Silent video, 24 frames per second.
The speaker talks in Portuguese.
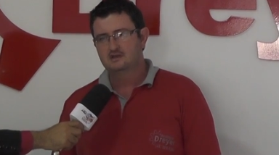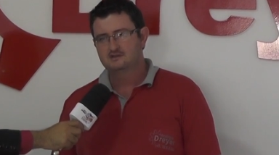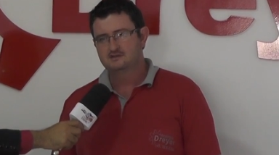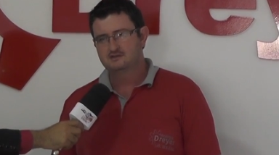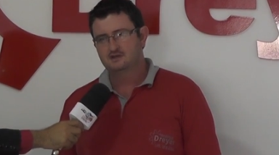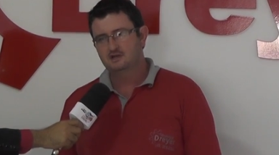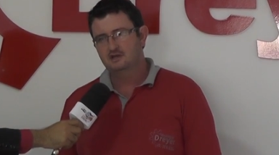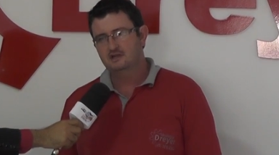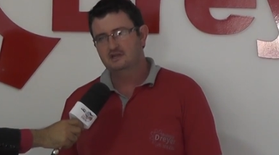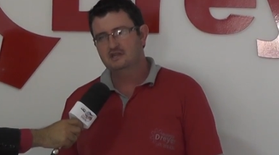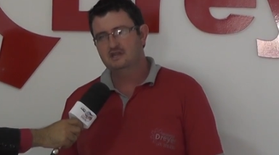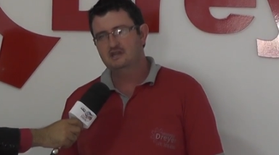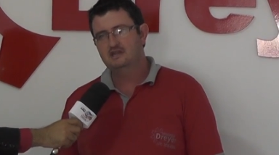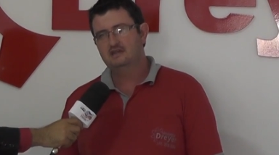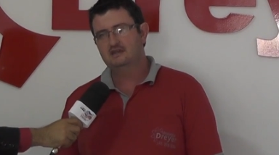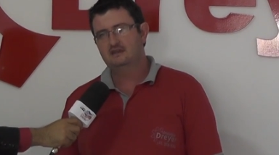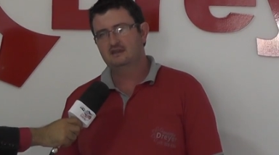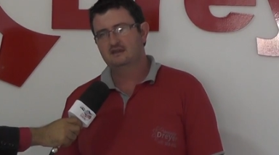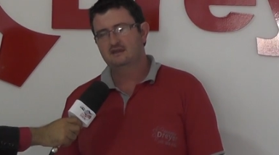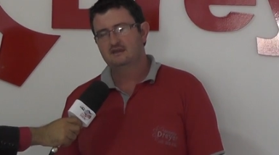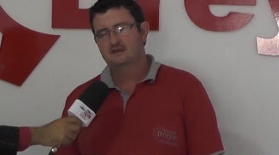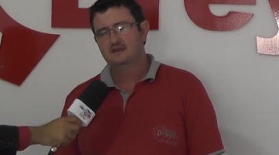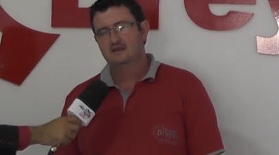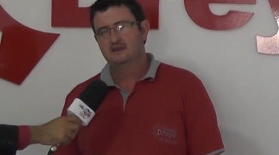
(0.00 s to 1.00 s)
só
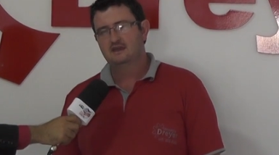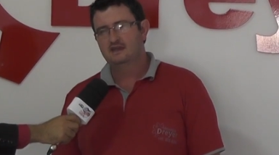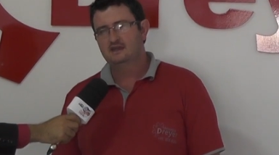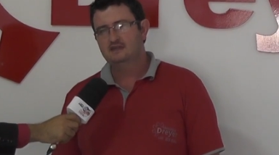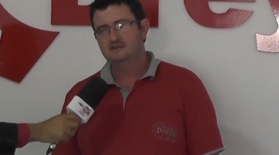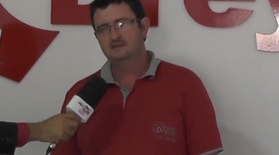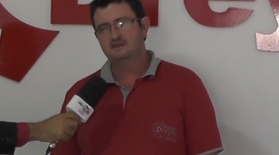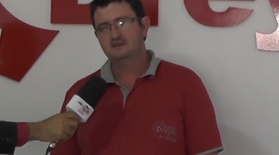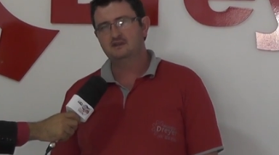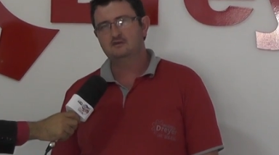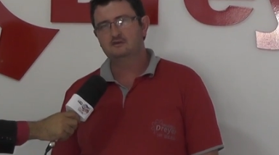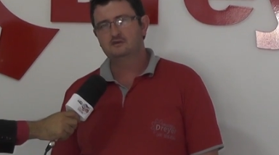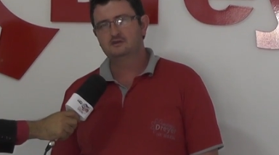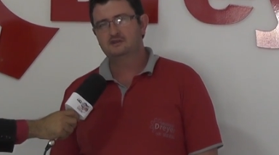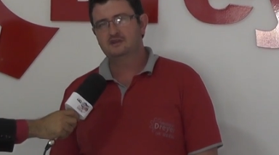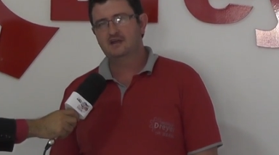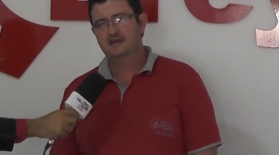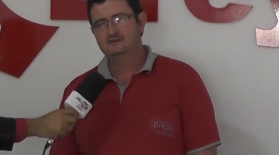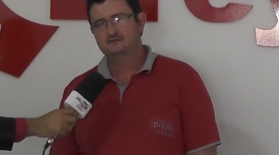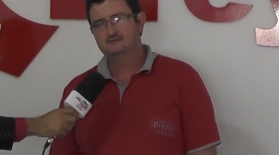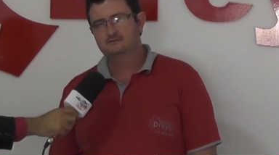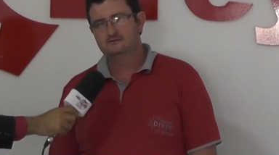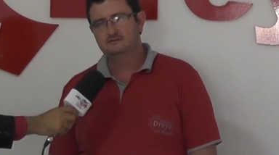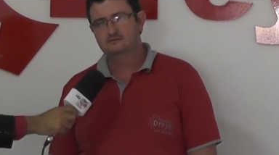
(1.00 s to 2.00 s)
ligue, entre em
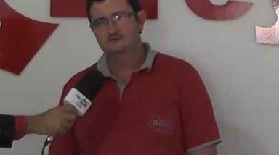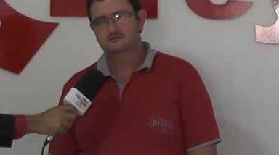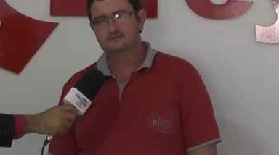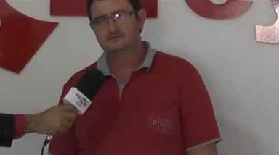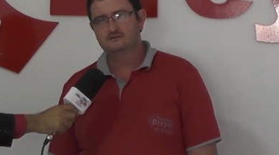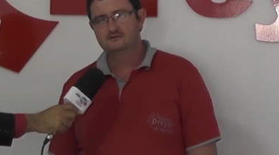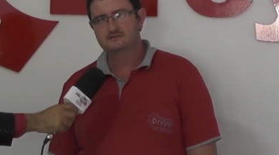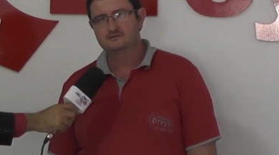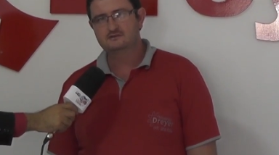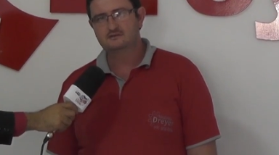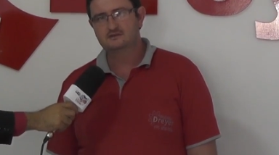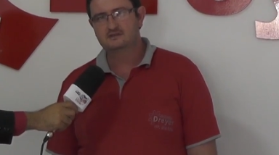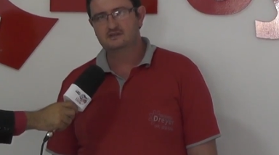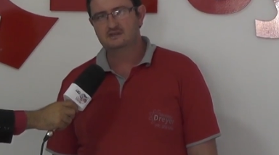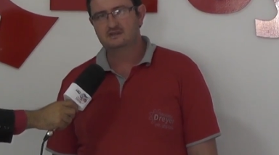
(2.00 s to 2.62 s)
contato conosco